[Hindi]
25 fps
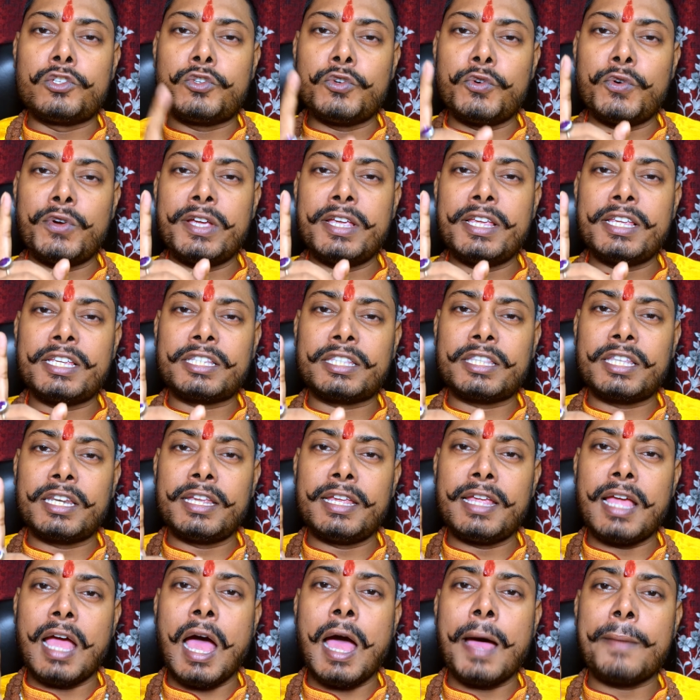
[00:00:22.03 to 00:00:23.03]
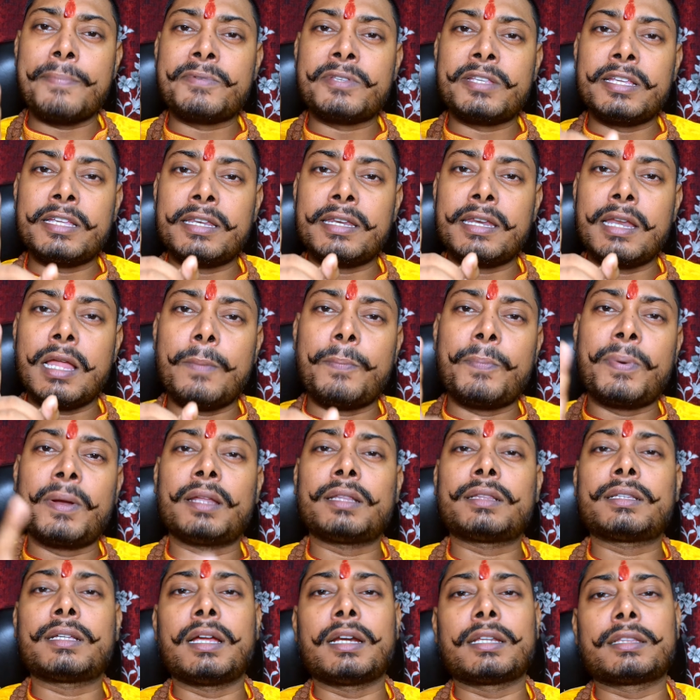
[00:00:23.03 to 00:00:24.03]
जो स्त्री आपसे
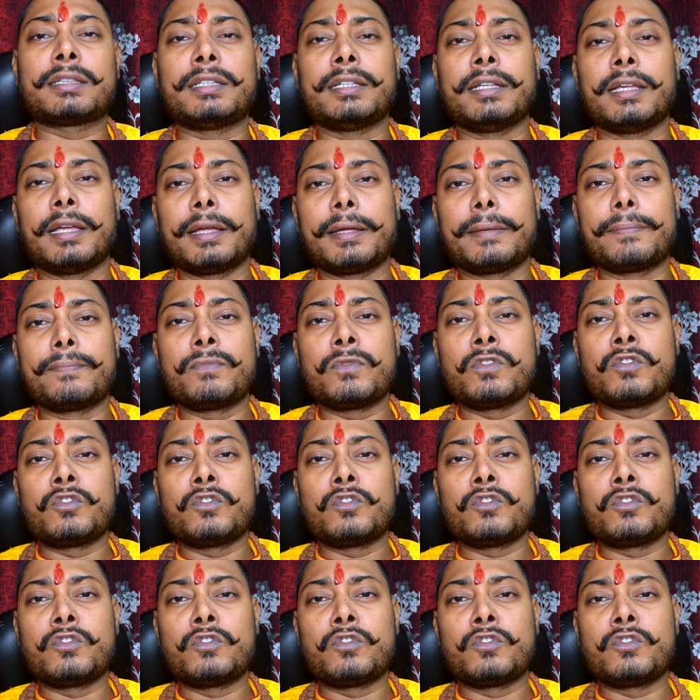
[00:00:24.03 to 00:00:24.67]
नफरत करती है